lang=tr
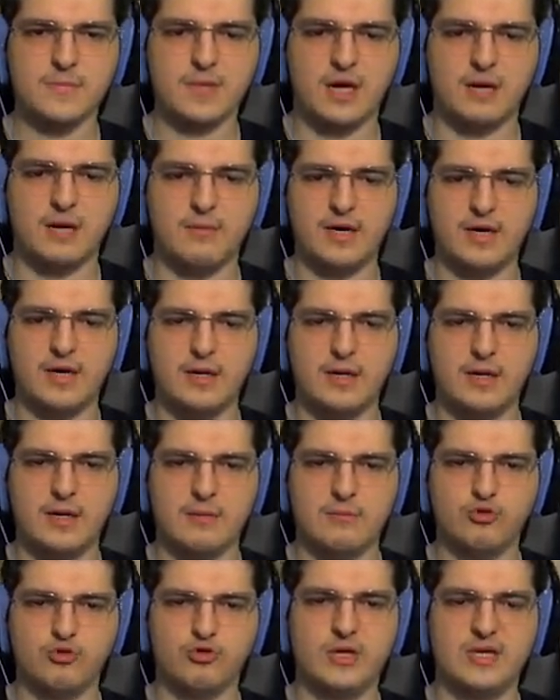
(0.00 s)
Ama
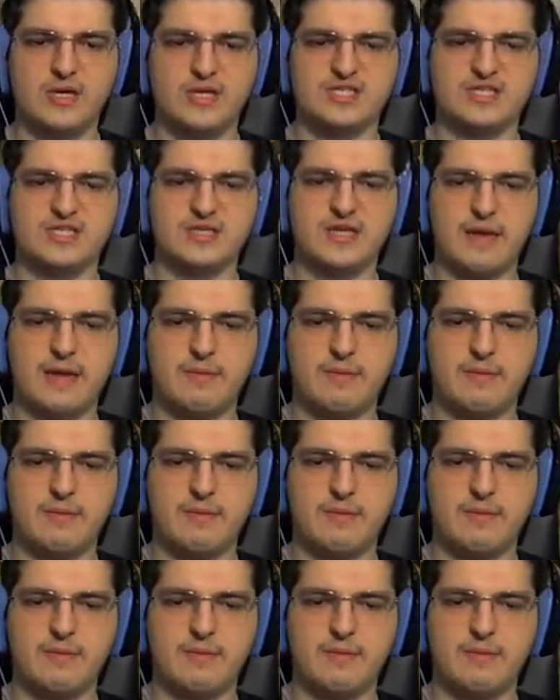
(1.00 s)
bunların içinin her